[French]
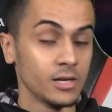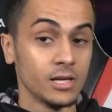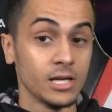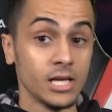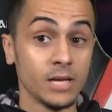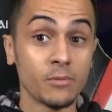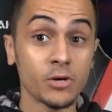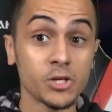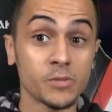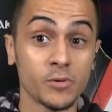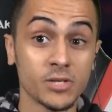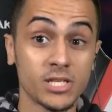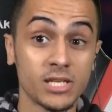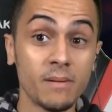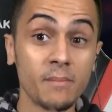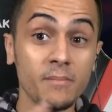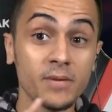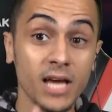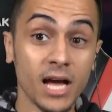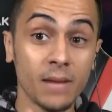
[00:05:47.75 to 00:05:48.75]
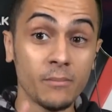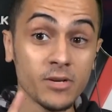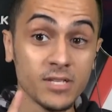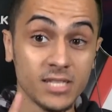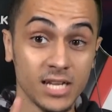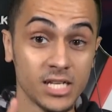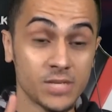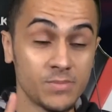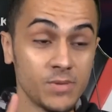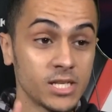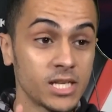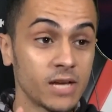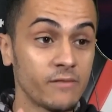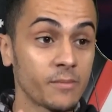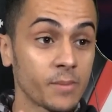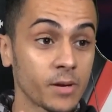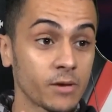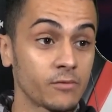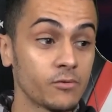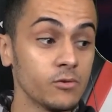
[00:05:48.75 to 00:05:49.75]
Et moi, je pensais même carrément que c'est la cheminée qui avait
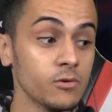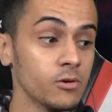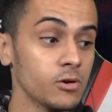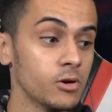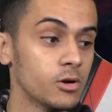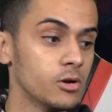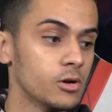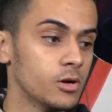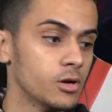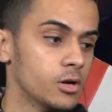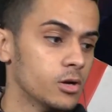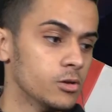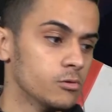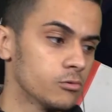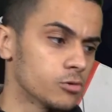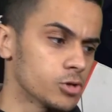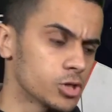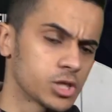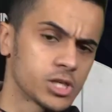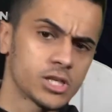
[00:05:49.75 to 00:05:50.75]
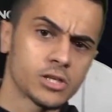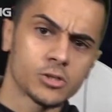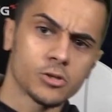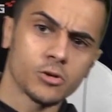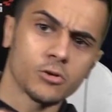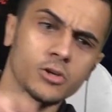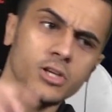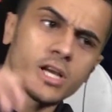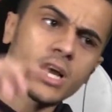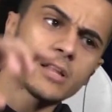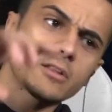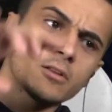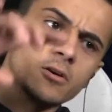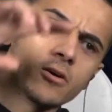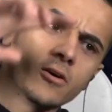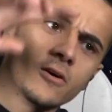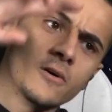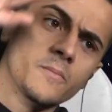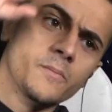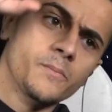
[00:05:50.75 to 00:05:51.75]
pris feu. Donc, je, regarde.
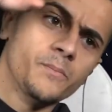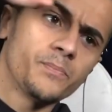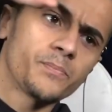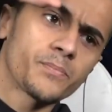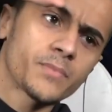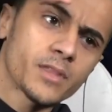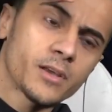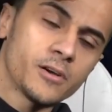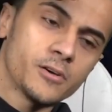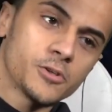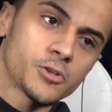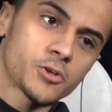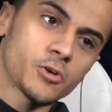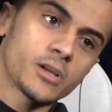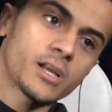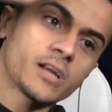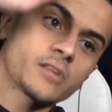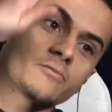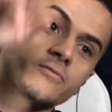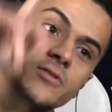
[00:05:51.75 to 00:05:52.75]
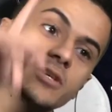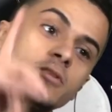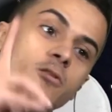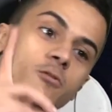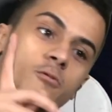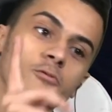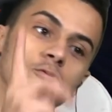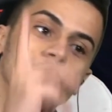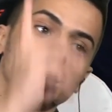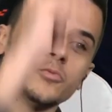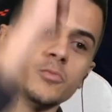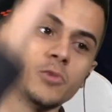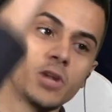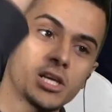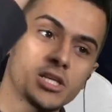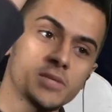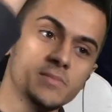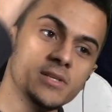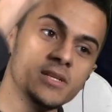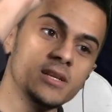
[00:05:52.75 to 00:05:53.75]
Euh, je regarde, vous savez, dans le tube de la
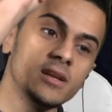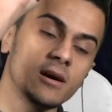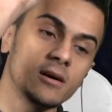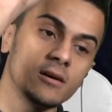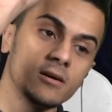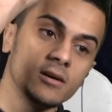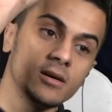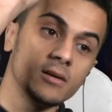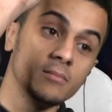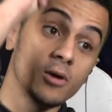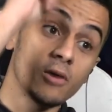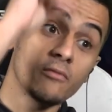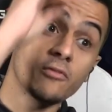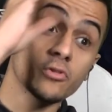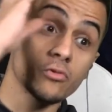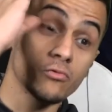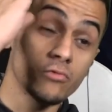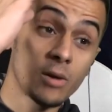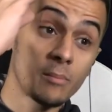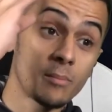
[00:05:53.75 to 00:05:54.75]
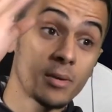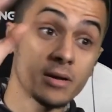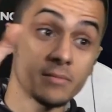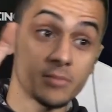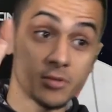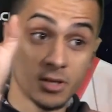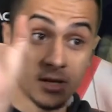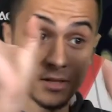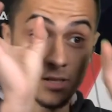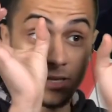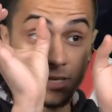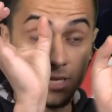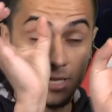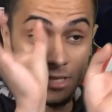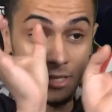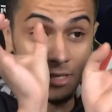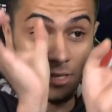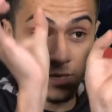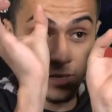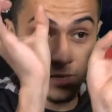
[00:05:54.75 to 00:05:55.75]
cheminée là. Mais en fait, on voit pas parce qu'il y, y,
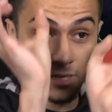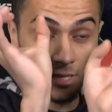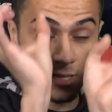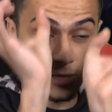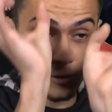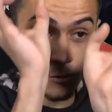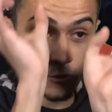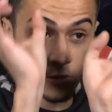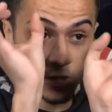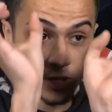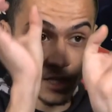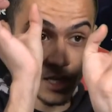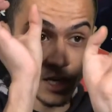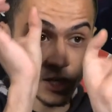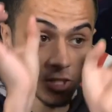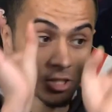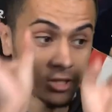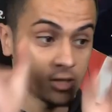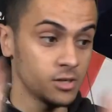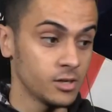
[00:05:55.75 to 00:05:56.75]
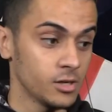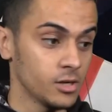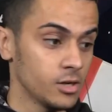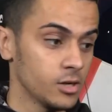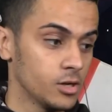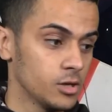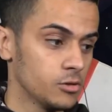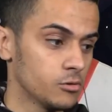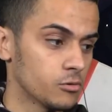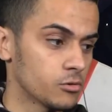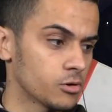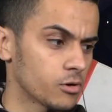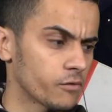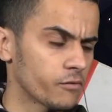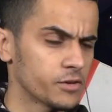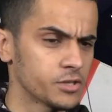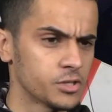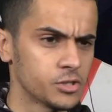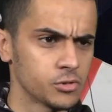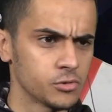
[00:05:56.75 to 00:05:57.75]
y, a des trucs qui cachent. Donc là, en
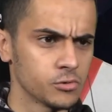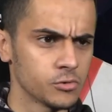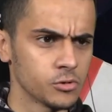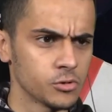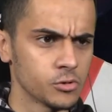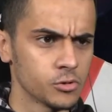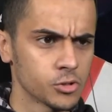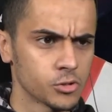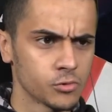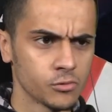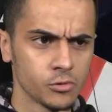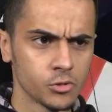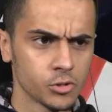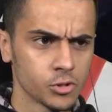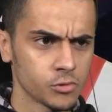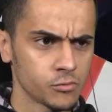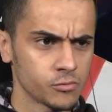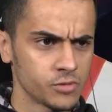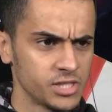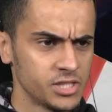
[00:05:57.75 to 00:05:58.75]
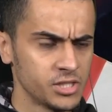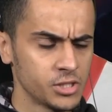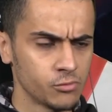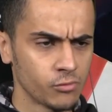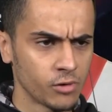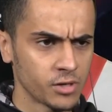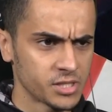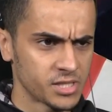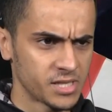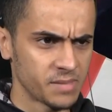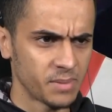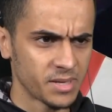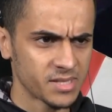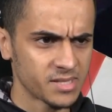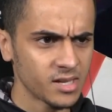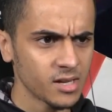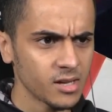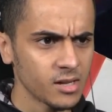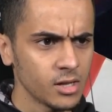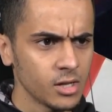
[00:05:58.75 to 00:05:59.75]
fait, je, lui dis, je vois, c'était pas
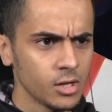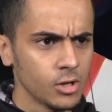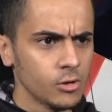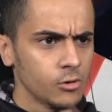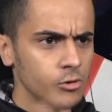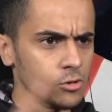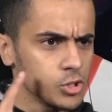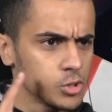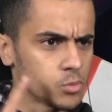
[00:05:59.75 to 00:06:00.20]
ça. Je